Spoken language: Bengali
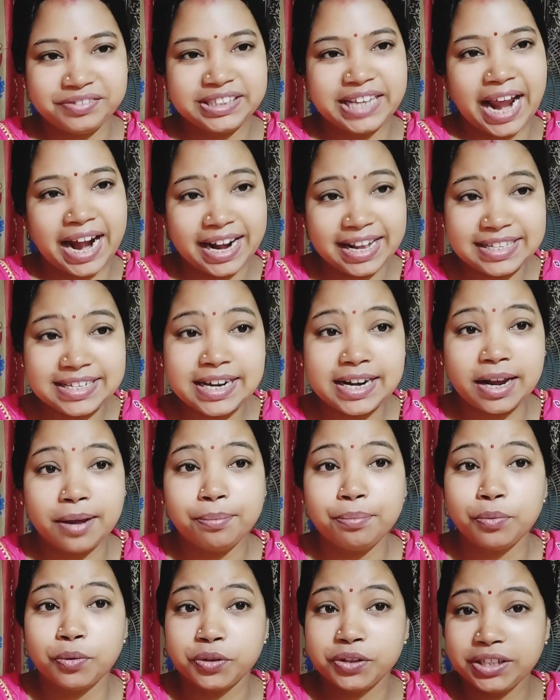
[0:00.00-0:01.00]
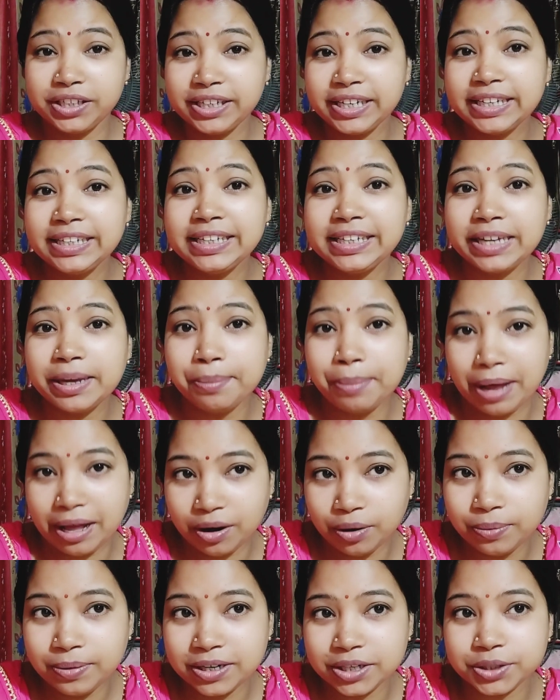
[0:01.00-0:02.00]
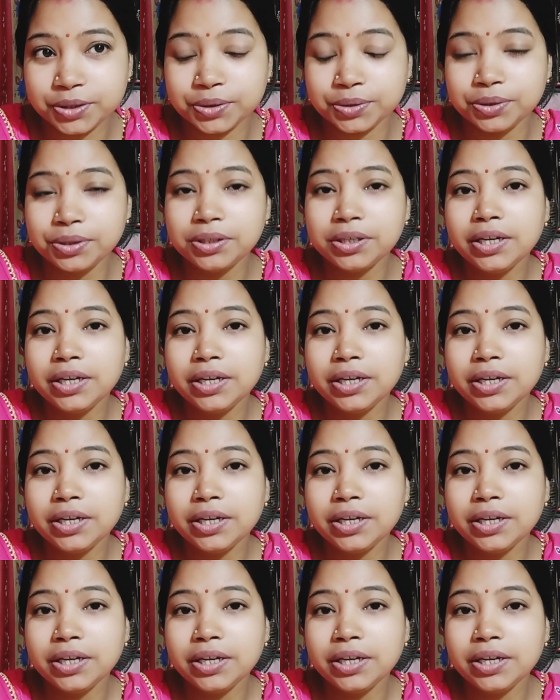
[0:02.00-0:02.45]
যারা যারা মন্দিরাদিকে ভালোবাসো